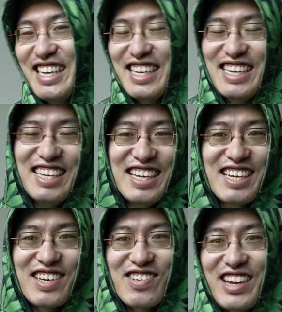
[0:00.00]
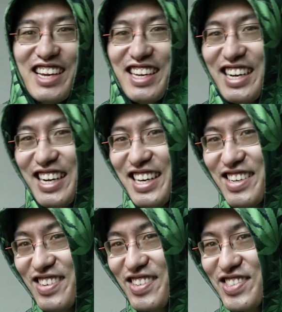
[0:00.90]
でこれあ
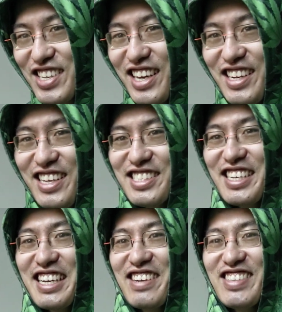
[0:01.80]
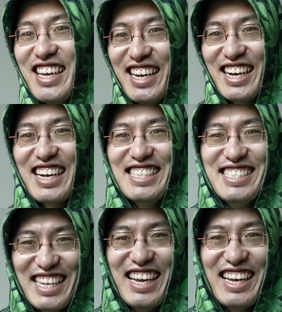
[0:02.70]
の使えねえじゃねえかみたいな感
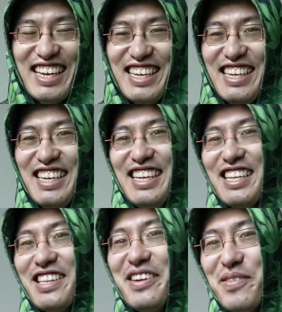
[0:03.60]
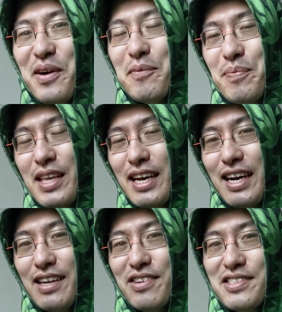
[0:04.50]
じでっていうのも
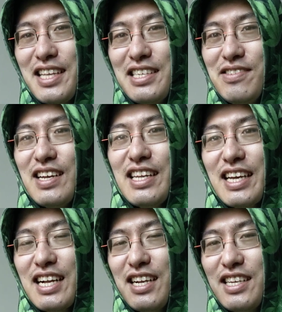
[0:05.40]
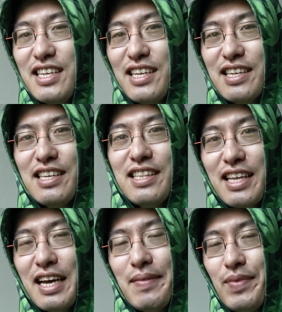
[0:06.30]
あのスタジオ内ね火気厳禁
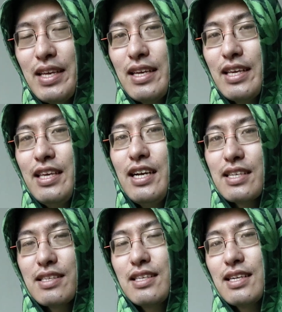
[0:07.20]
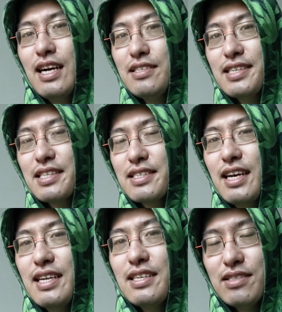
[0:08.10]
で火がガスが使
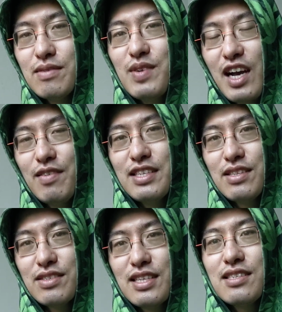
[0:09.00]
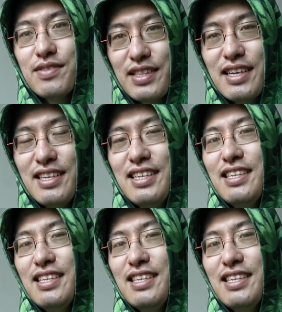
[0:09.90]
えないんですよ村上さんのスタジオって